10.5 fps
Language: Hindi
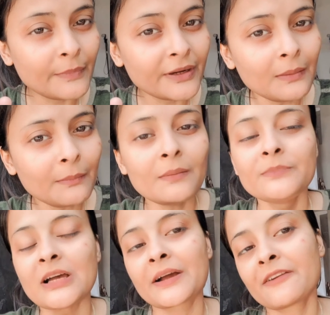में
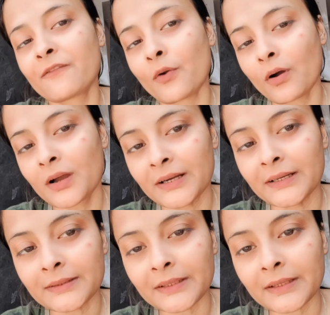जाकर ब्लॉग कर
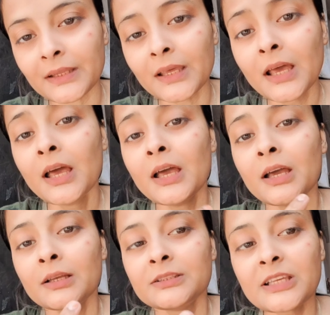लेते हैं
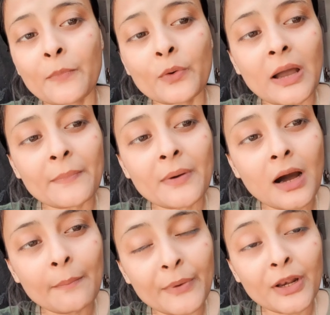जब कोई आपका
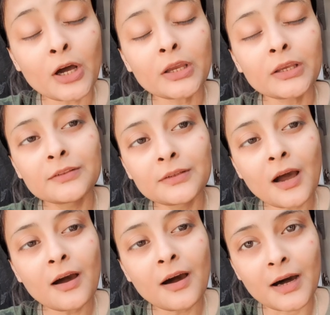अपना इतना
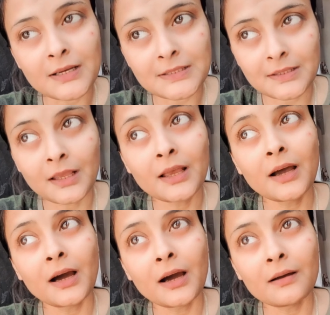ख़ास
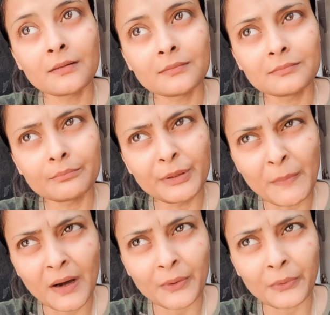
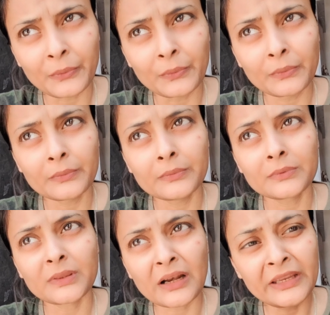बीमार हो
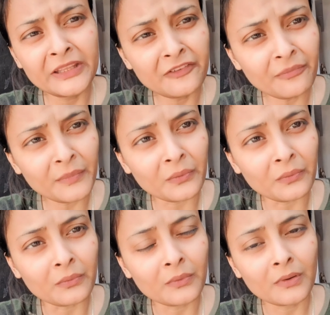तकलीफ़ में हो
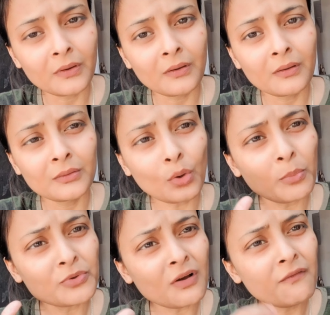तो आप
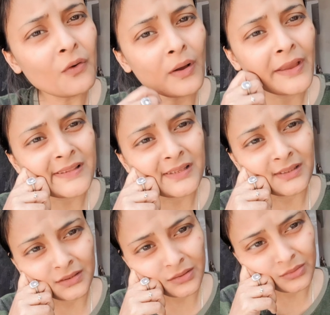उसको ब्लॉग कैसे कर
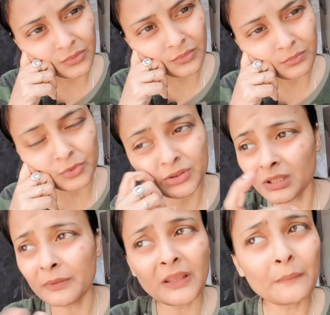सकते हो मुझे
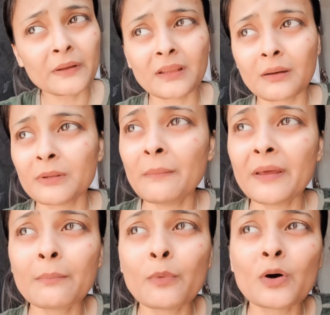नहीं पता मतलब मैंने
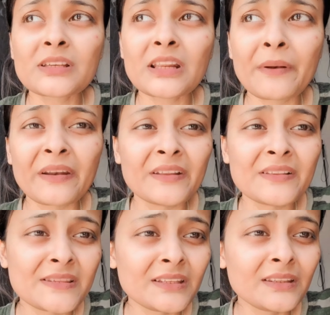बहुत सारे
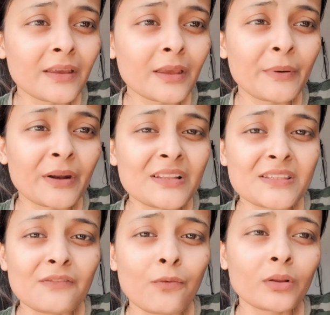प्रेगनेंसी देखे प्रेगनेंसी
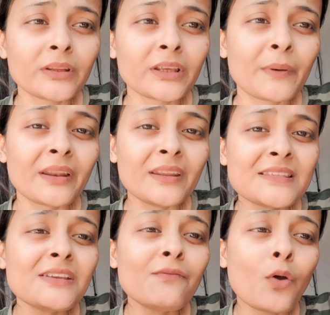ब्लॉग देखे
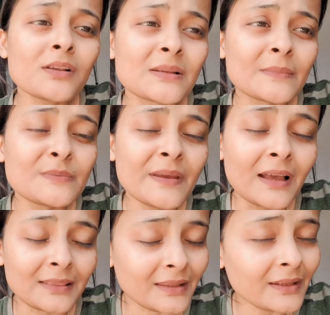प्रेगनेंसी ब्लॉग समझ में
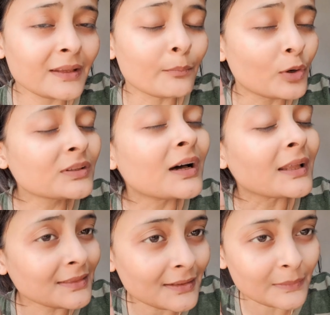आते हैं बहुत हद
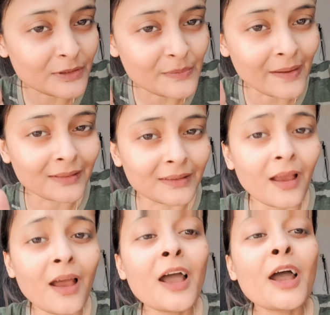तक समझ में आते हैं
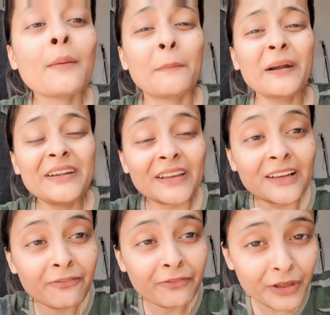बट
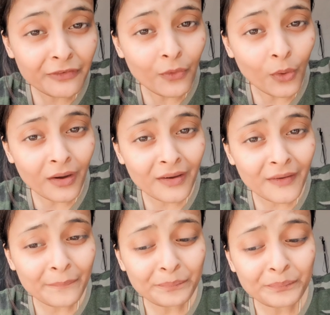डिलीवरी ब्लॉग
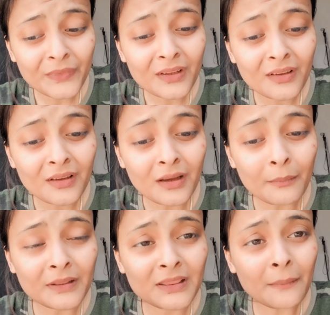
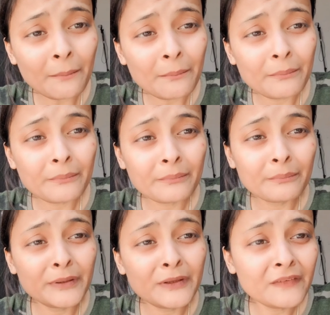मतलब
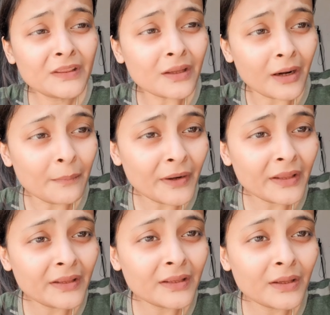बीवी तड़प
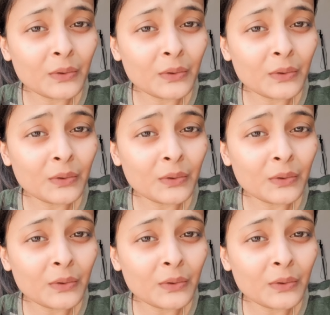रही है और